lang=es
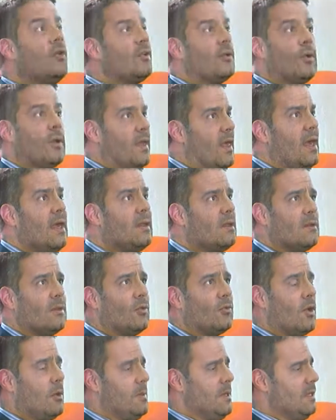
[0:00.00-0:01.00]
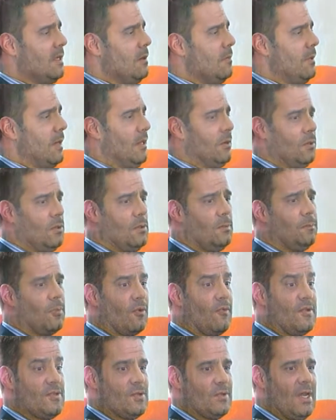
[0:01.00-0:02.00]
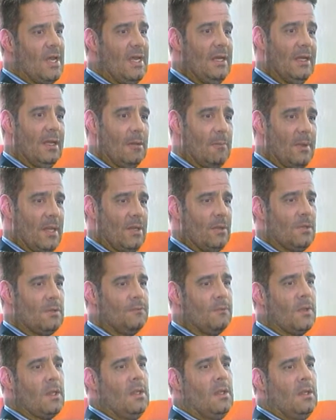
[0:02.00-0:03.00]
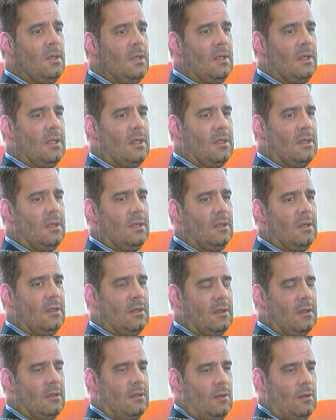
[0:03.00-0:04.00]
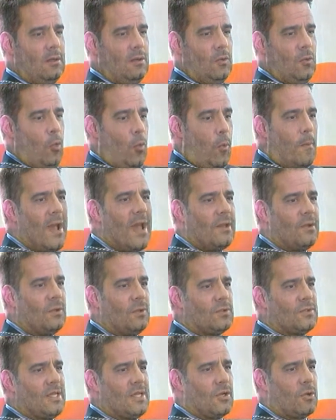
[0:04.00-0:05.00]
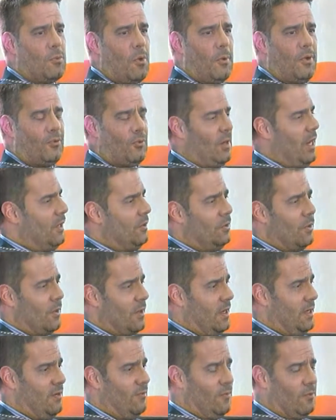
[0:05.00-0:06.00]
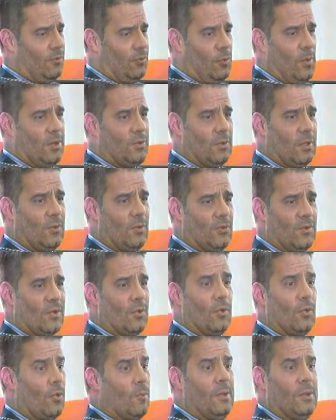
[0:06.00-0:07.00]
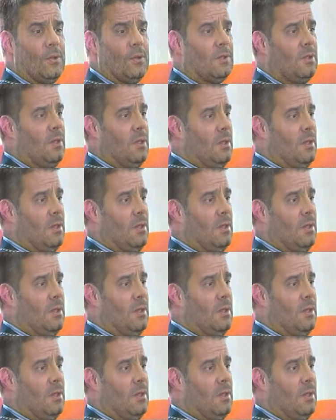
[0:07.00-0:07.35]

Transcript: seguridad, no solamente en el plano profesional, en el plano eh, eh, humano, o sea, como personal, no, Reni fue un sujeto que no se quedó dormido